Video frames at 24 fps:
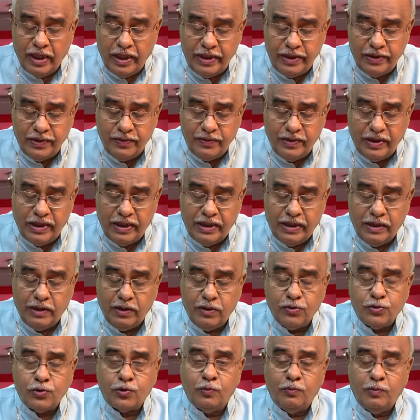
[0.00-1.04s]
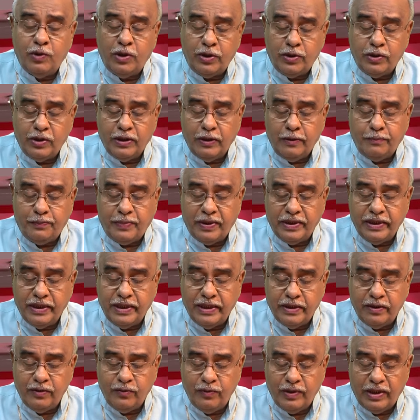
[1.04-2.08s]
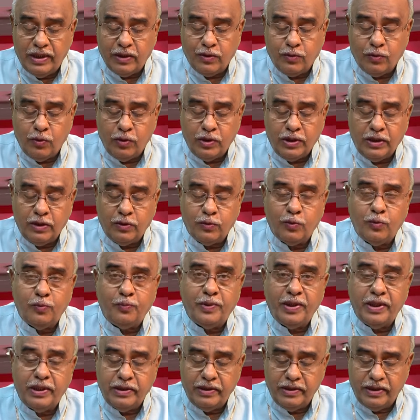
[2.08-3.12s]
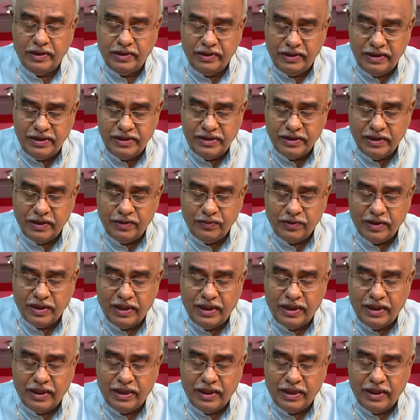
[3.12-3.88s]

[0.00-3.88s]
ఐదు ఏళ్లలో సుమారుగా పదిహేను వేల కోట్ల రూపాయలను అందించారు